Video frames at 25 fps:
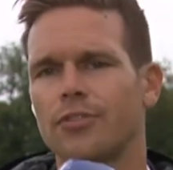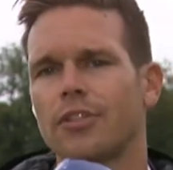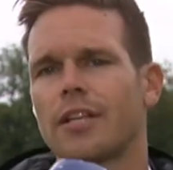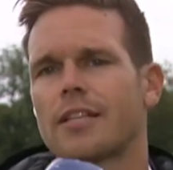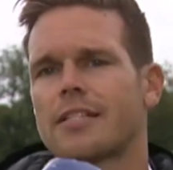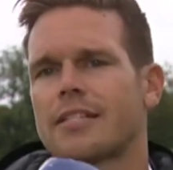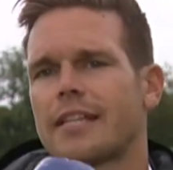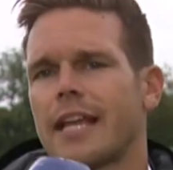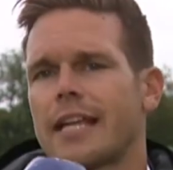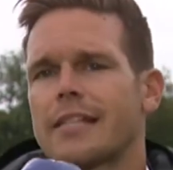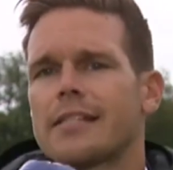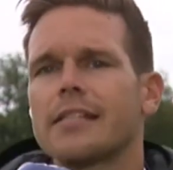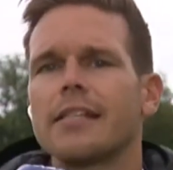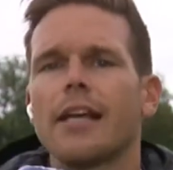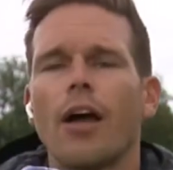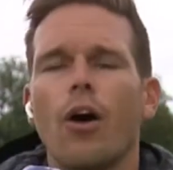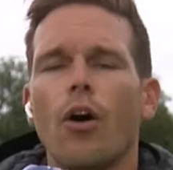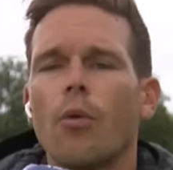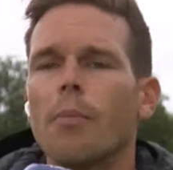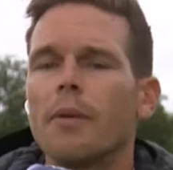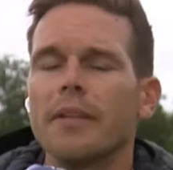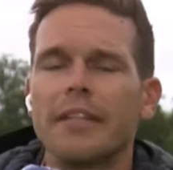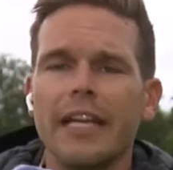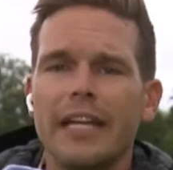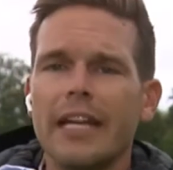Und das deckt sich
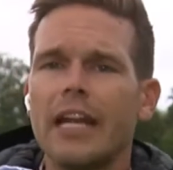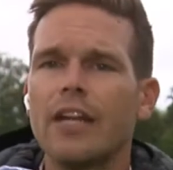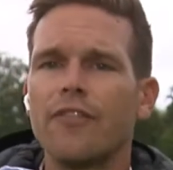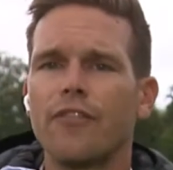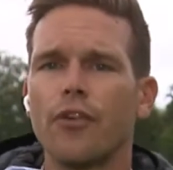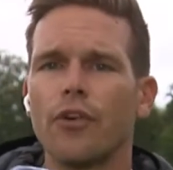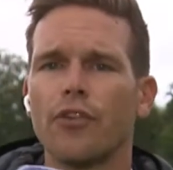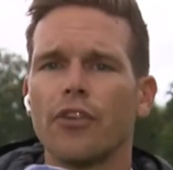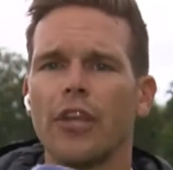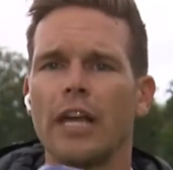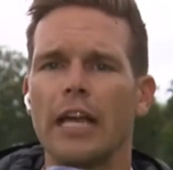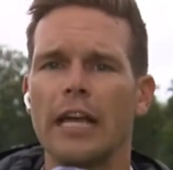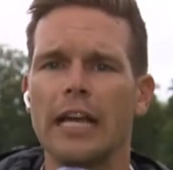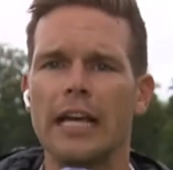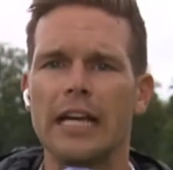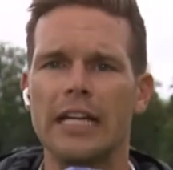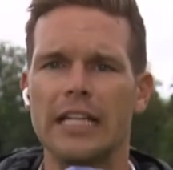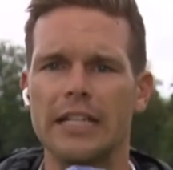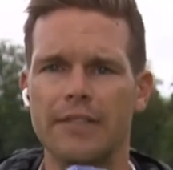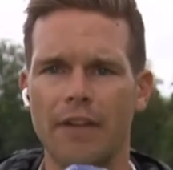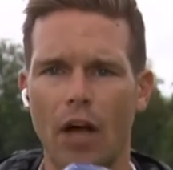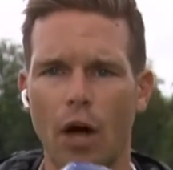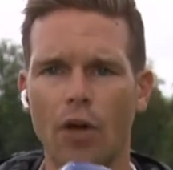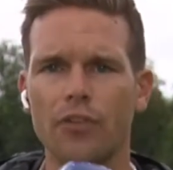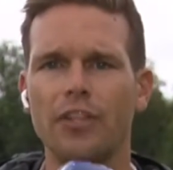auch mit den Infos,
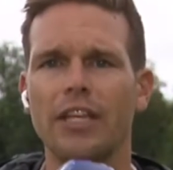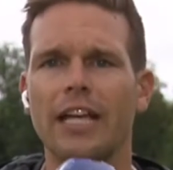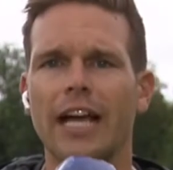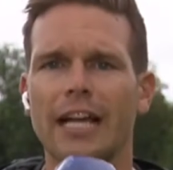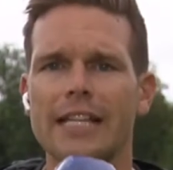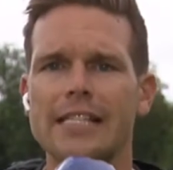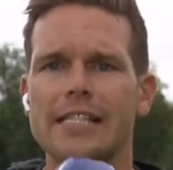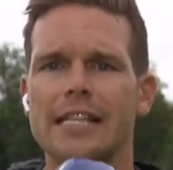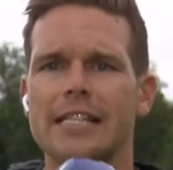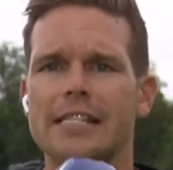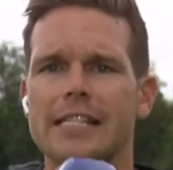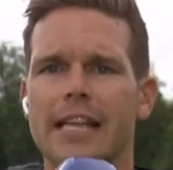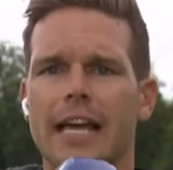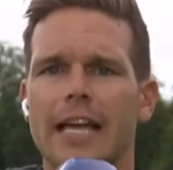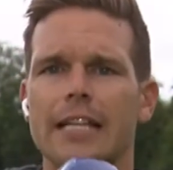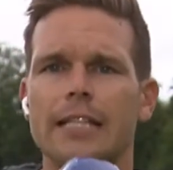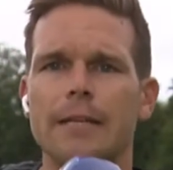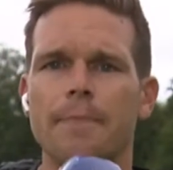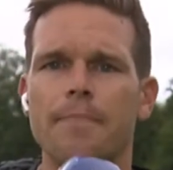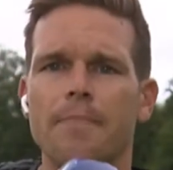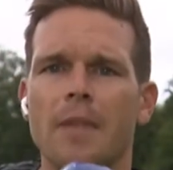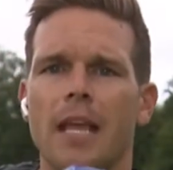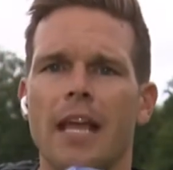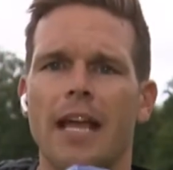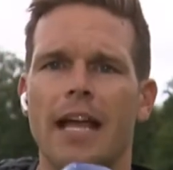die wir auch die ganze Zeit
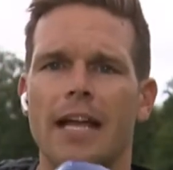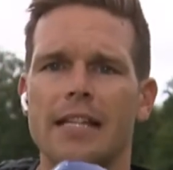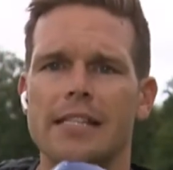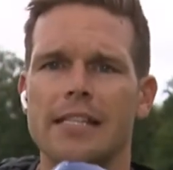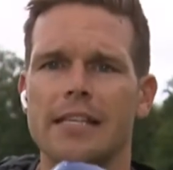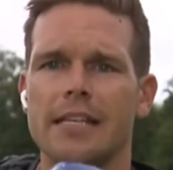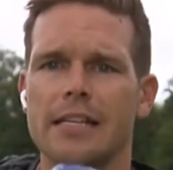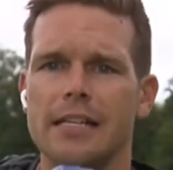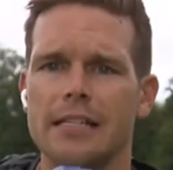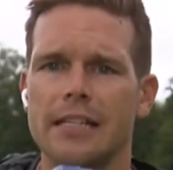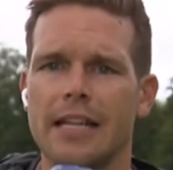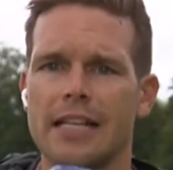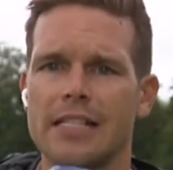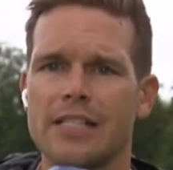erzählen.